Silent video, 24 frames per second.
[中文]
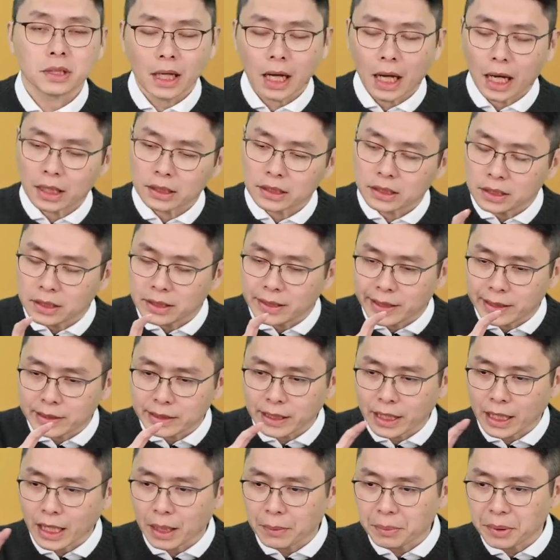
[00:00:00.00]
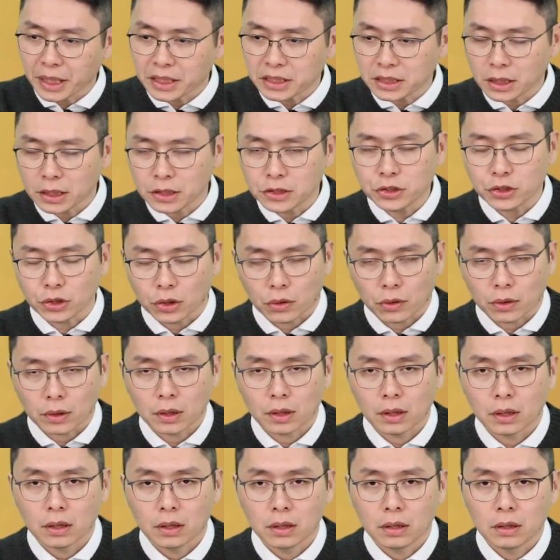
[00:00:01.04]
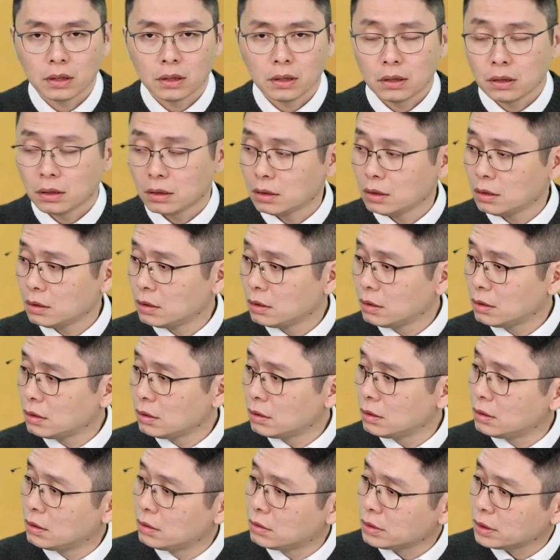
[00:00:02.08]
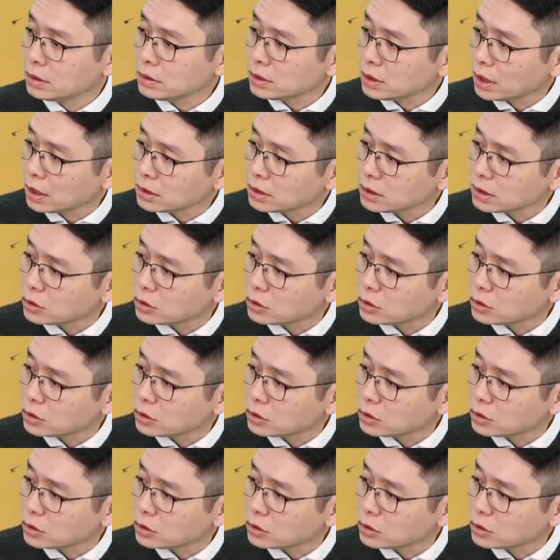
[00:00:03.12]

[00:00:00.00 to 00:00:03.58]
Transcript: 个行情黏在那边已经很久了。那强势